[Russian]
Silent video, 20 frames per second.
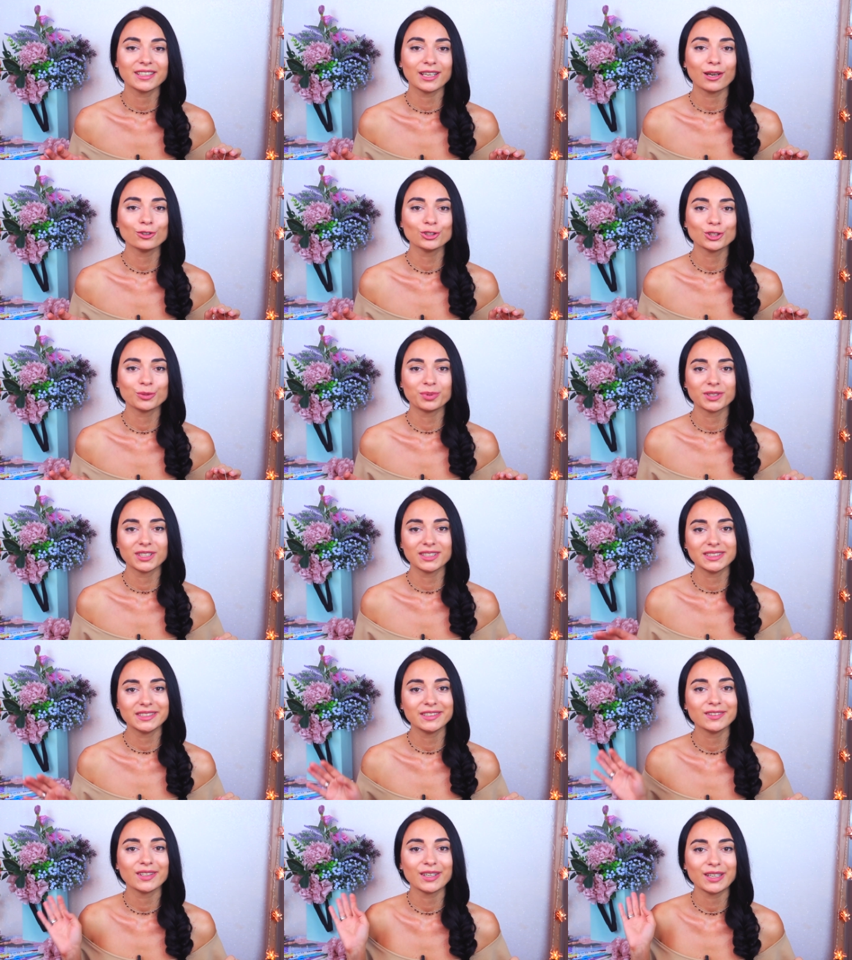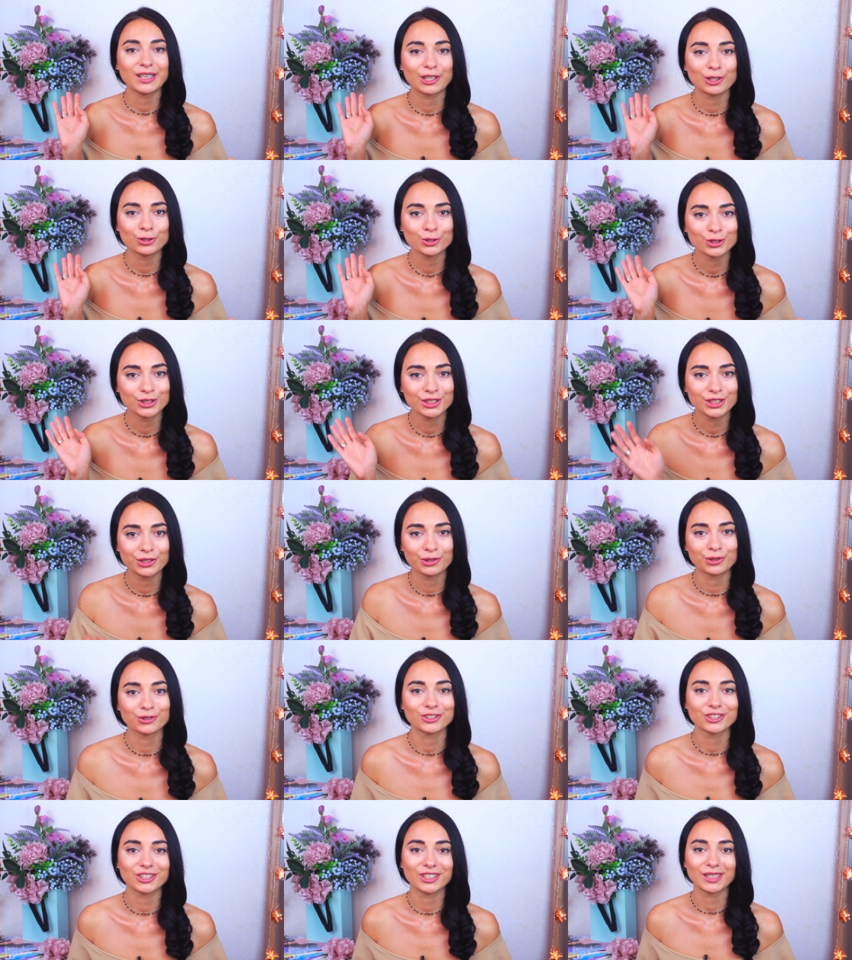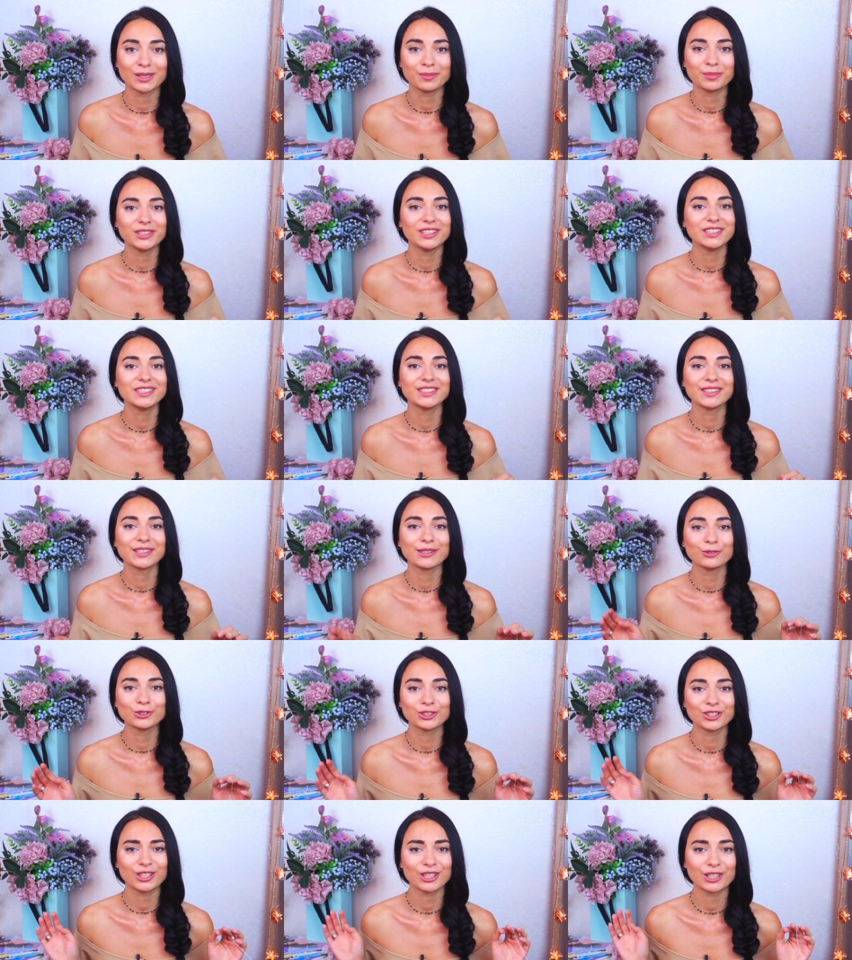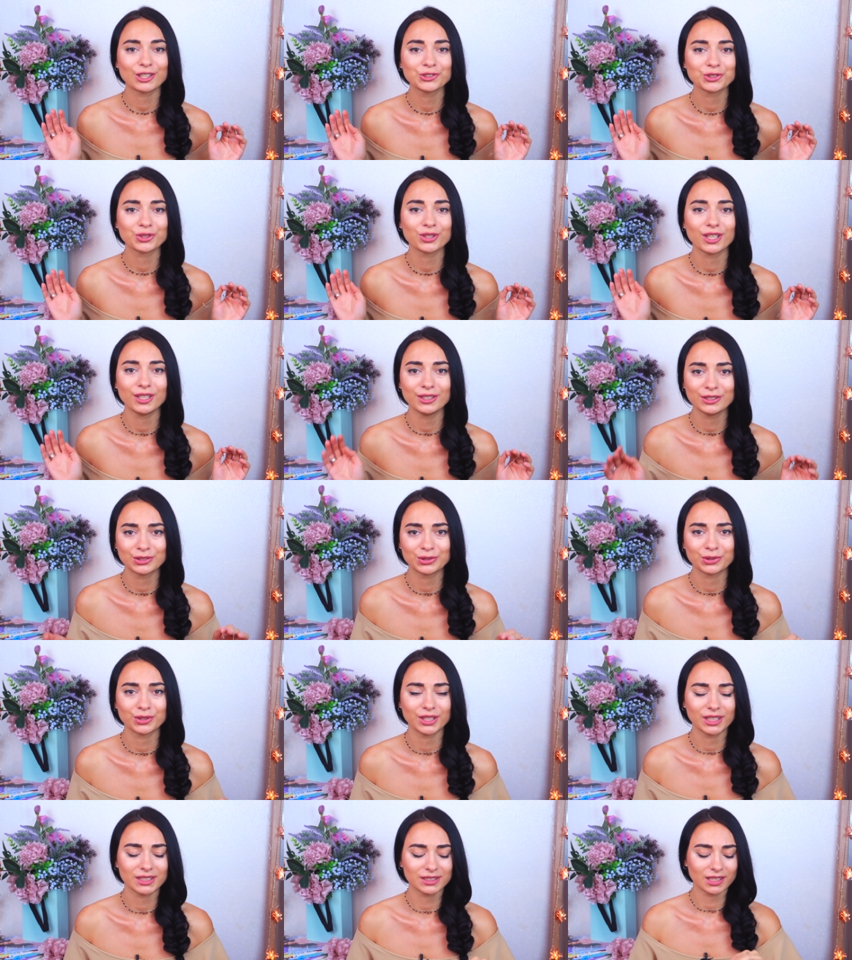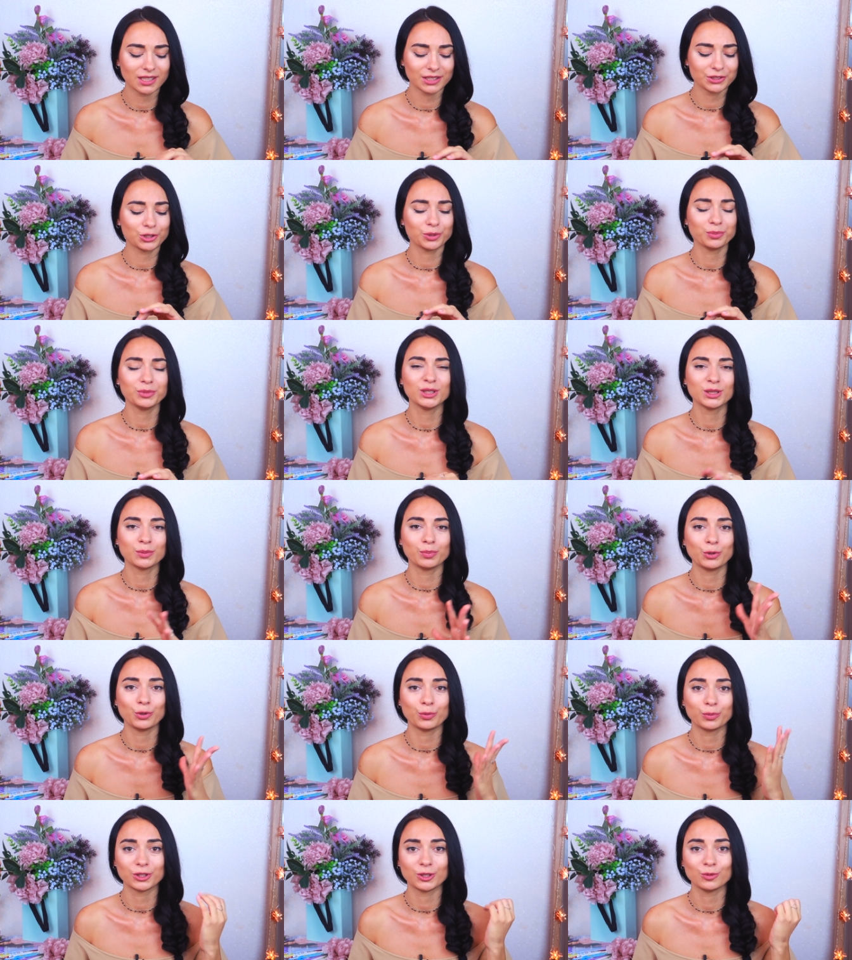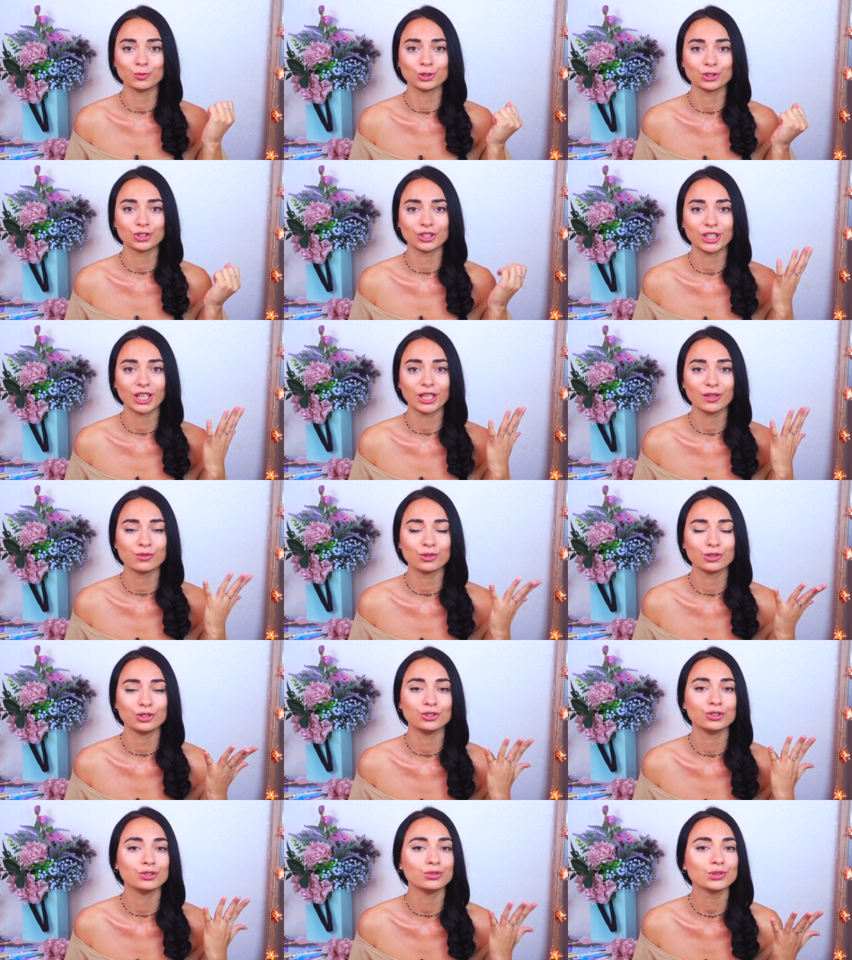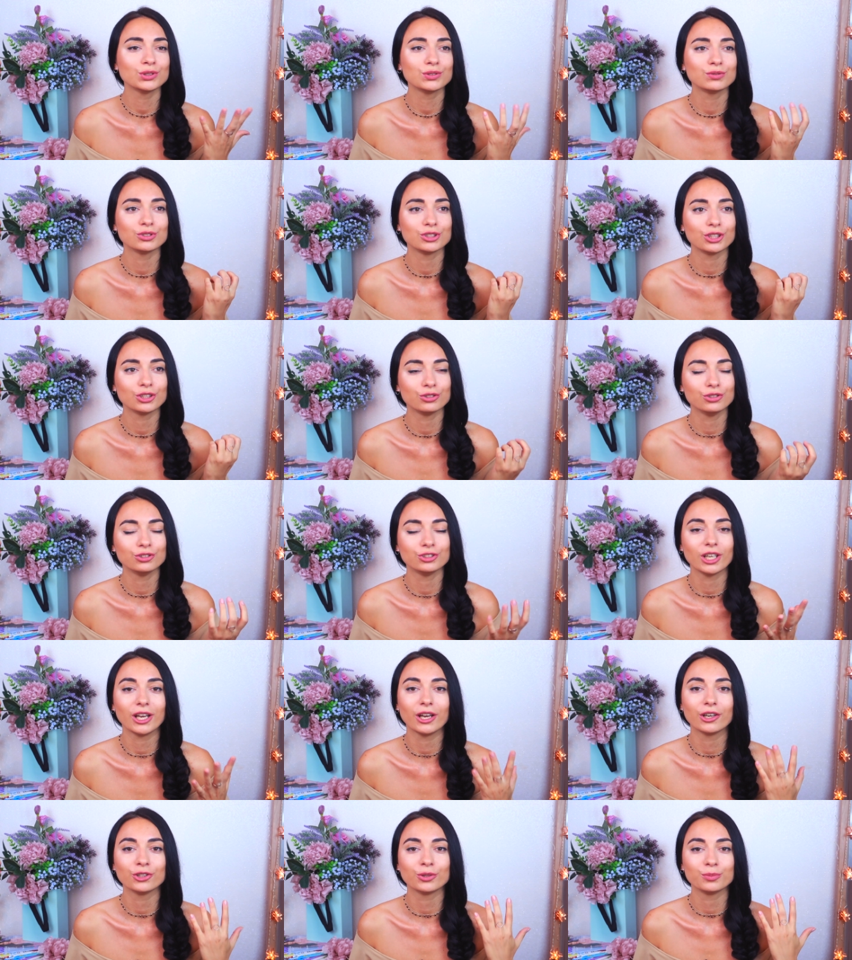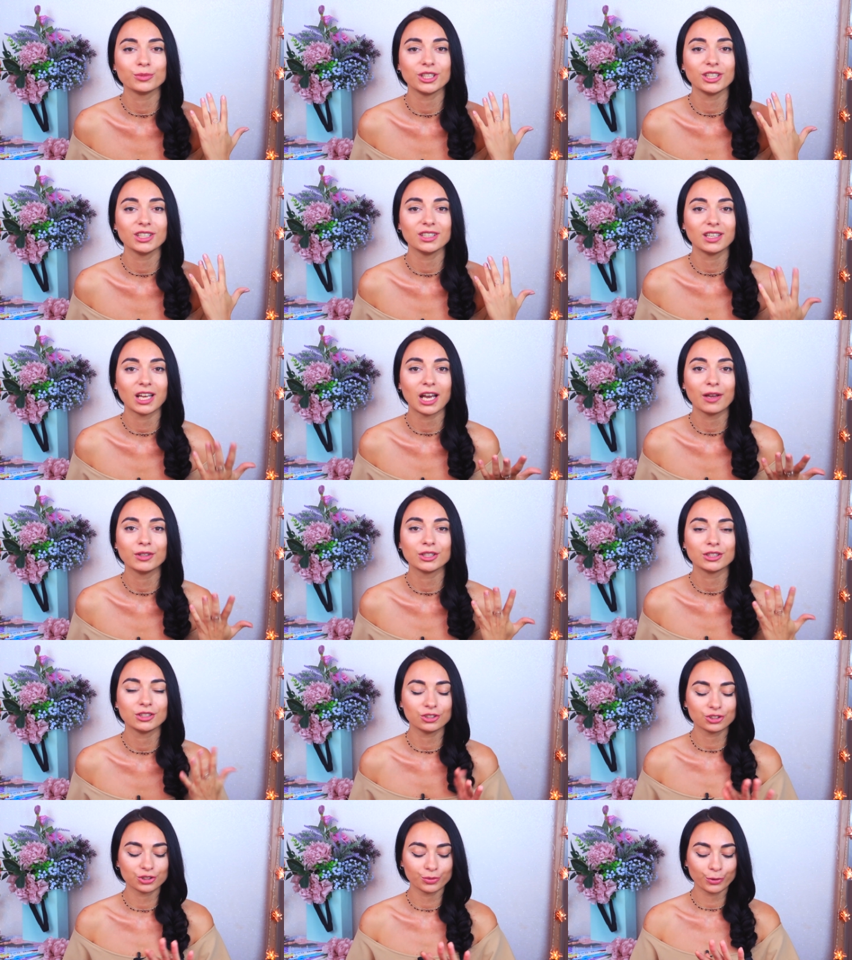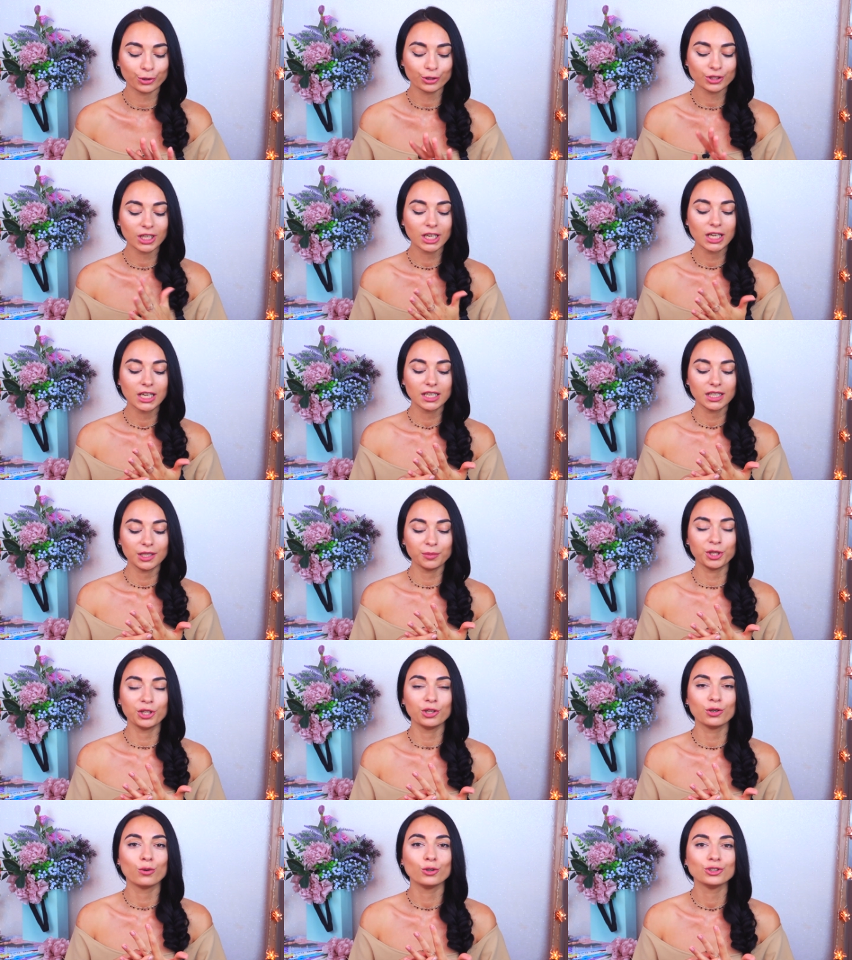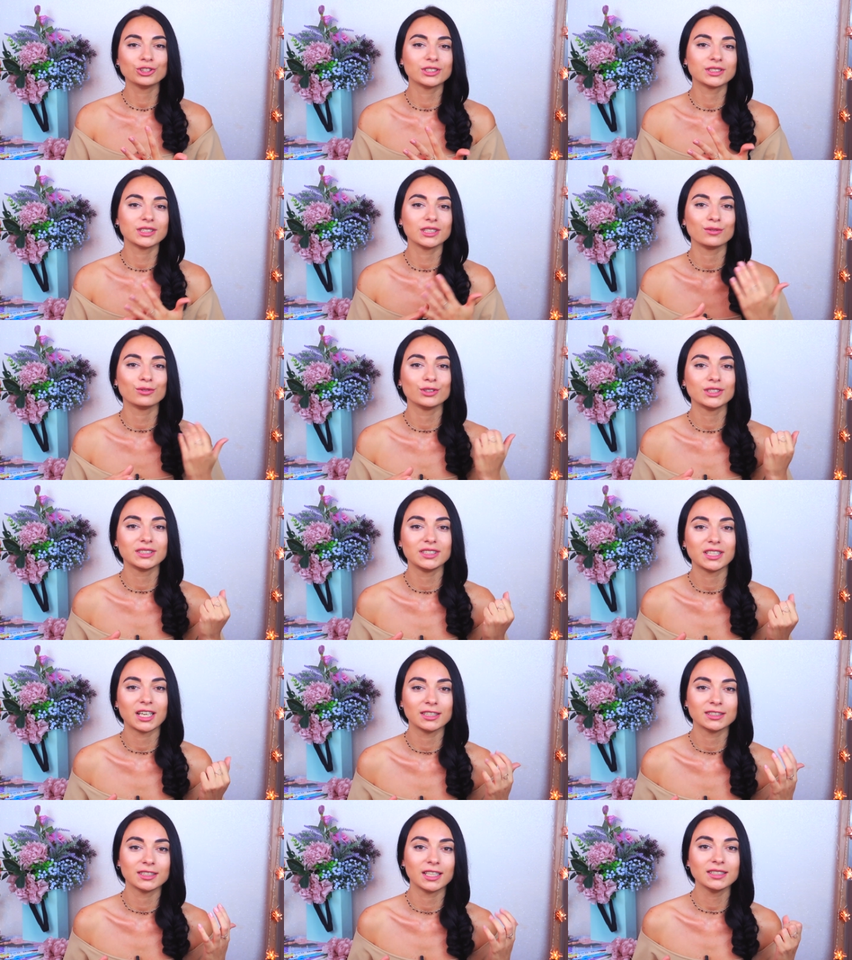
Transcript: Я уже поносила хорошо сережки, я поносила уже хорошо кольцо, я с кольцом и сплю, потому что я его не чувствую, не ощущаю, она мне не давит, не жмет, и мне не хочется его снять.